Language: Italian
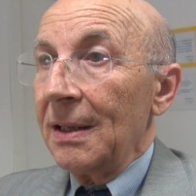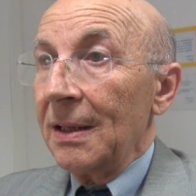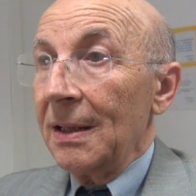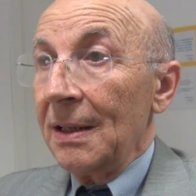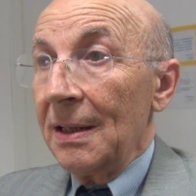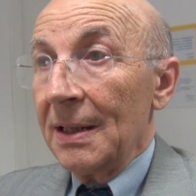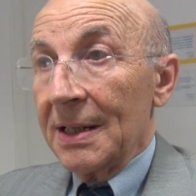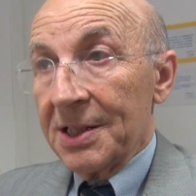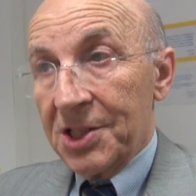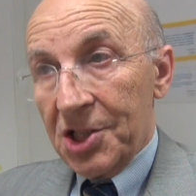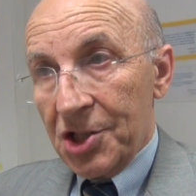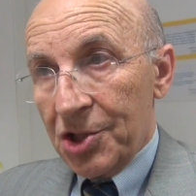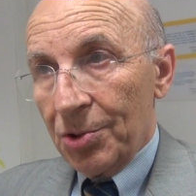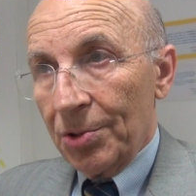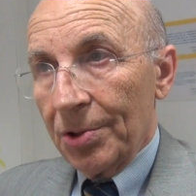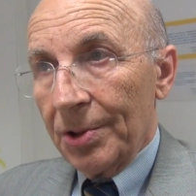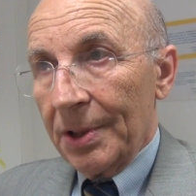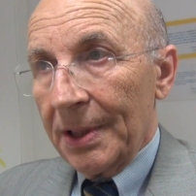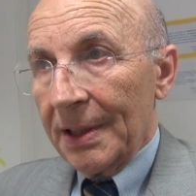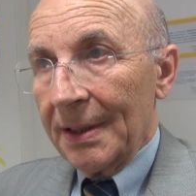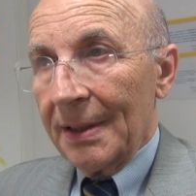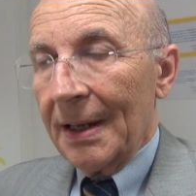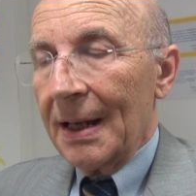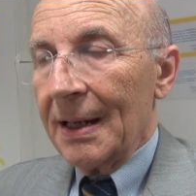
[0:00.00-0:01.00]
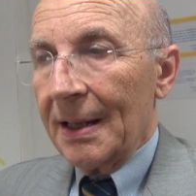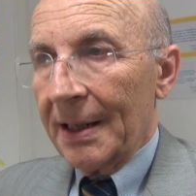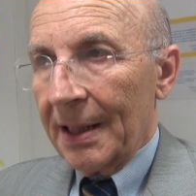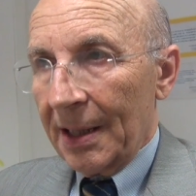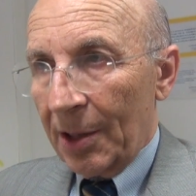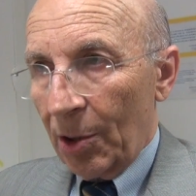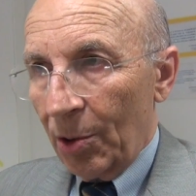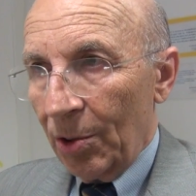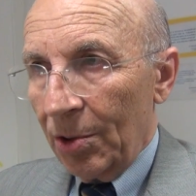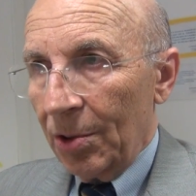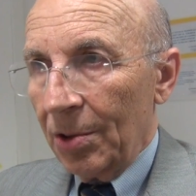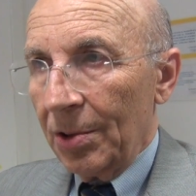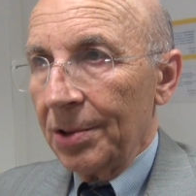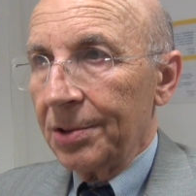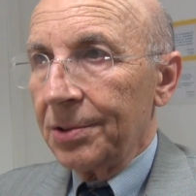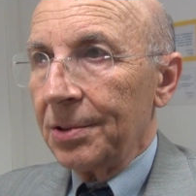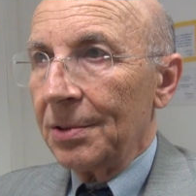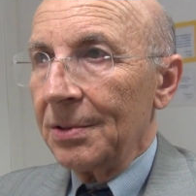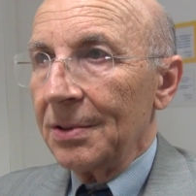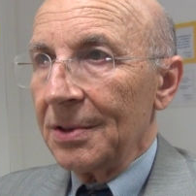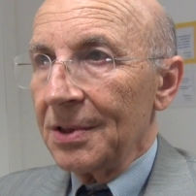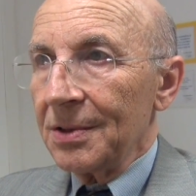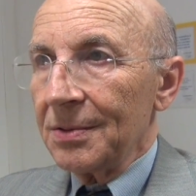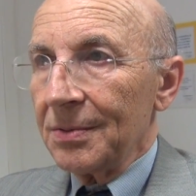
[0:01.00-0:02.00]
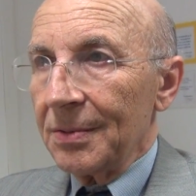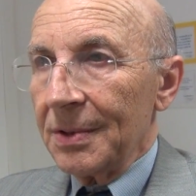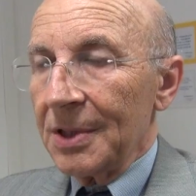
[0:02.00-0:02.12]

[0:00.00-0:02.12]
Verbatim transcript: l'assessore ha raccolto,